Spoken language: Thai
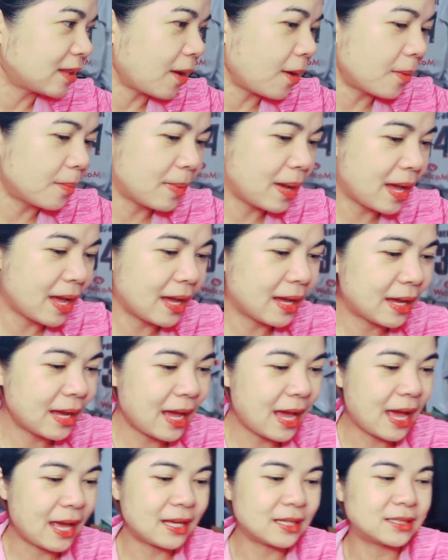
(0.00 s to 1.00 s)
ต่อมา
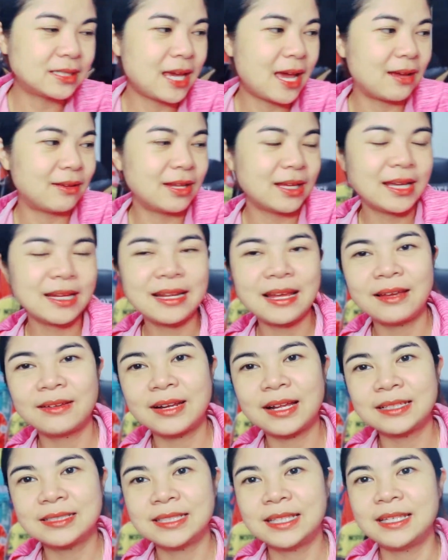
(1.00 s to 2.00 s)
ค่ะชาวลัคนา
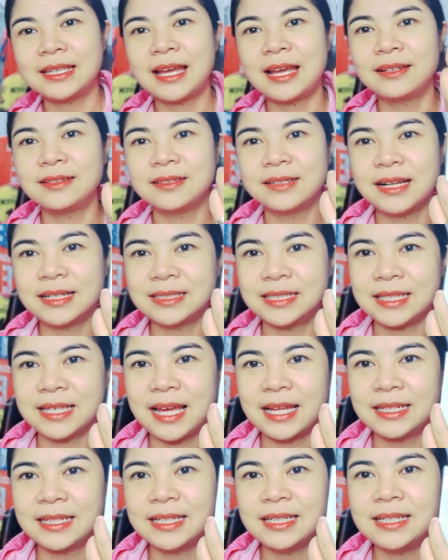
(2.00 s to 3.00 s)
ราศีกันหรือราศี
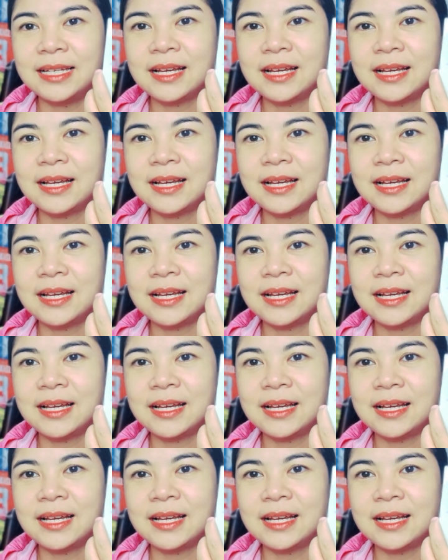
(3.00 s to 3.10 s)
กันที่